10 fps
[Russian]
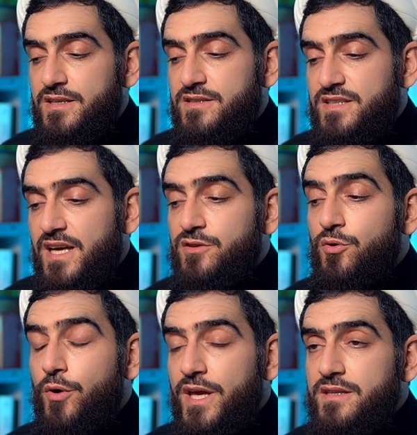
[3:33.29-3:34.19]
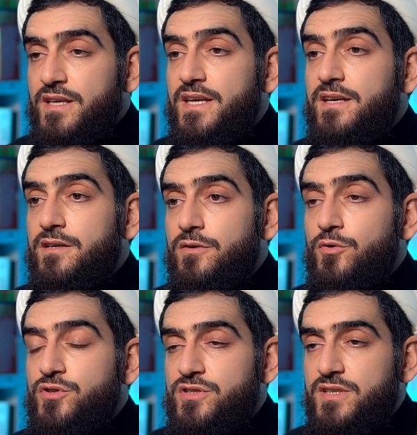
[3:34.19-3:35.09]
заодно это их
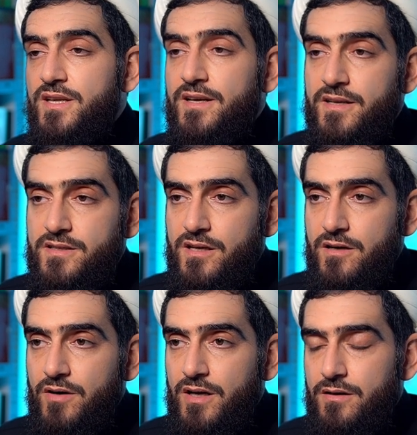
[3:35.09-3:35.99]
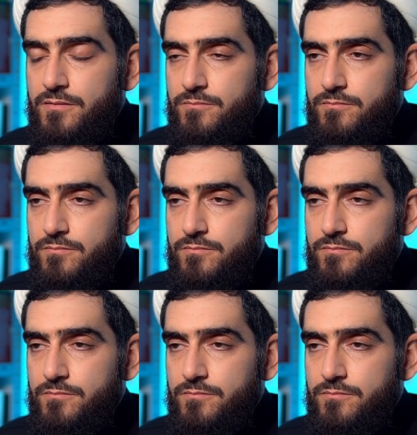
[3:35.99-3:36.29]
очень сильно критиковали.